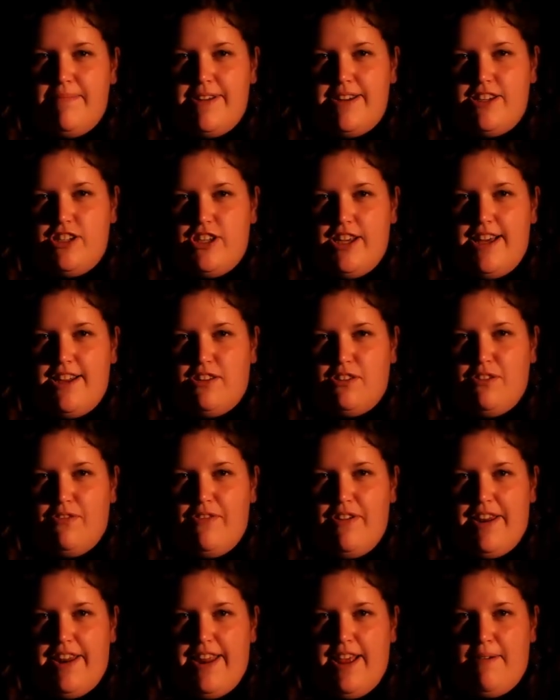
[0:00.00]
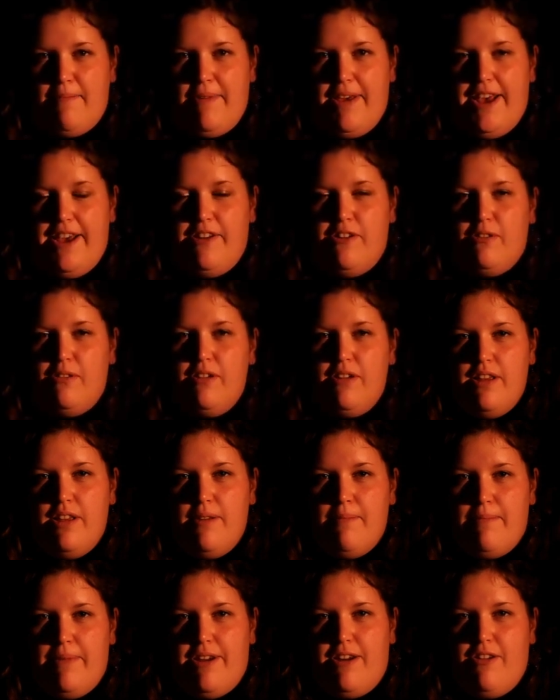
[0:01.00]
per certo verria meno
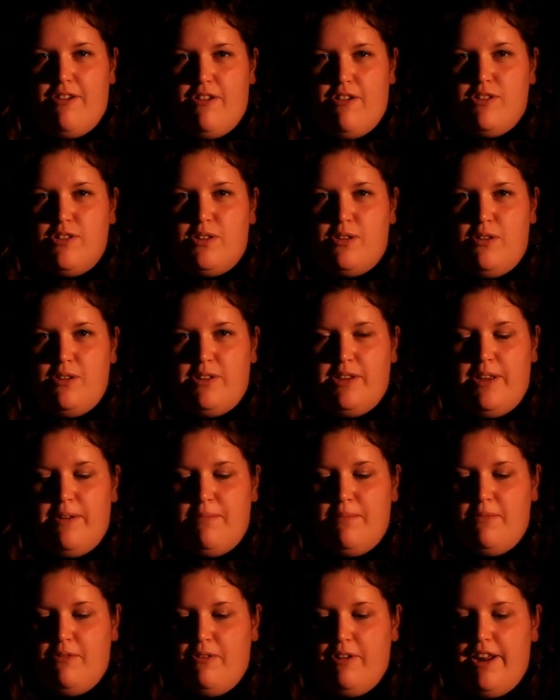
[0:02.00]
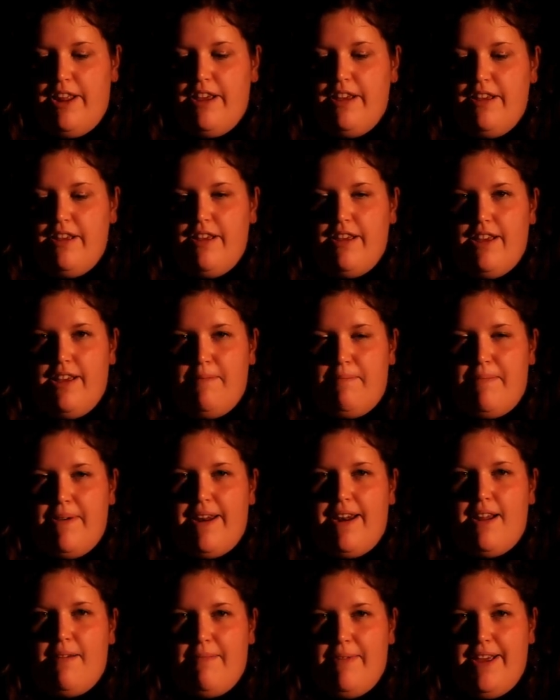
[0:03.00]
per lo nostro sermone e per
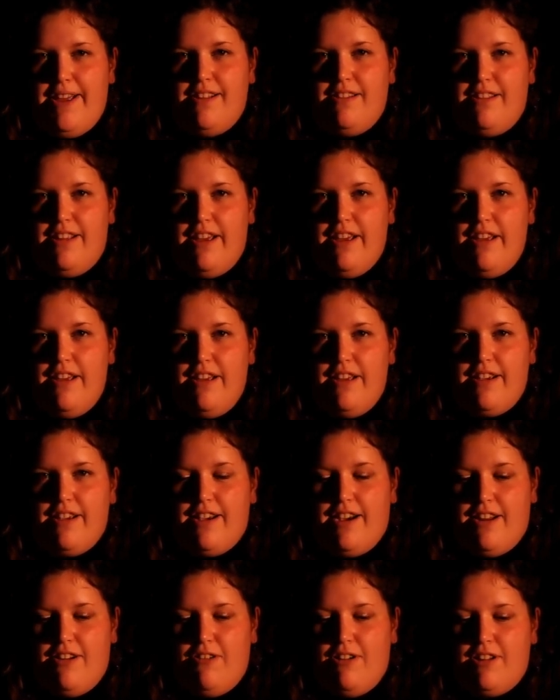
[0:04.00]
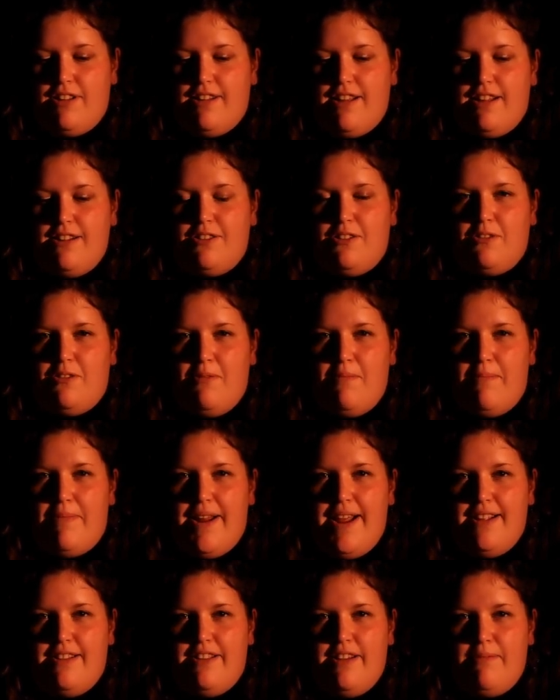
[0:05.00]
la mente ch'hanno a tanto
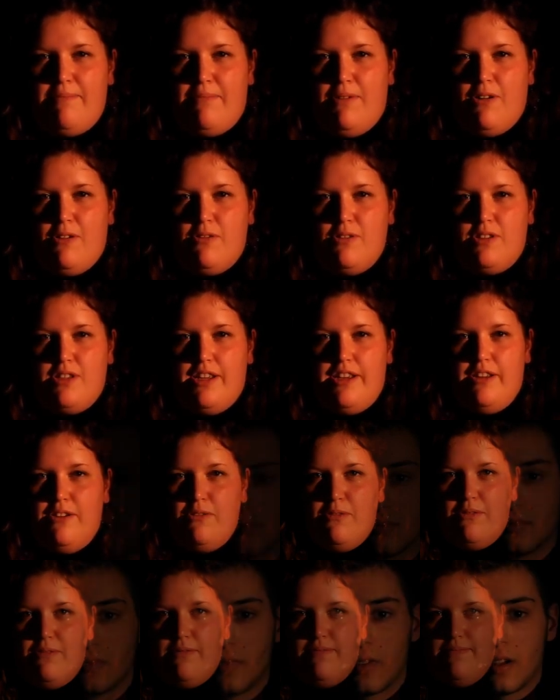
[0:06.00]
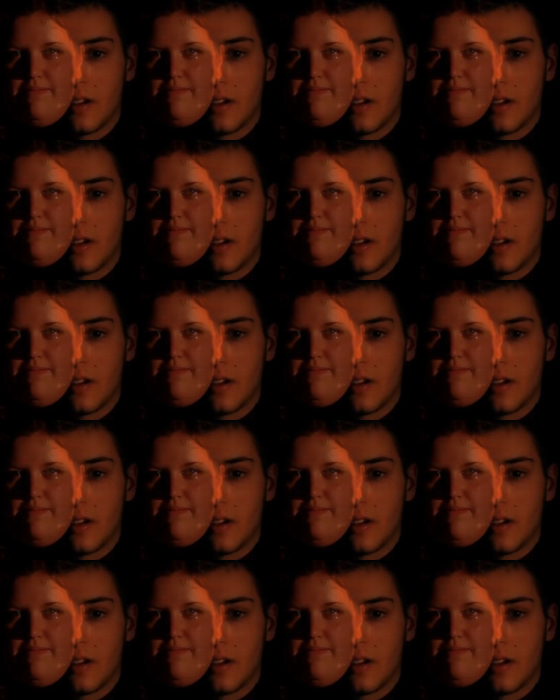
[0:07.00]
comprender poco seno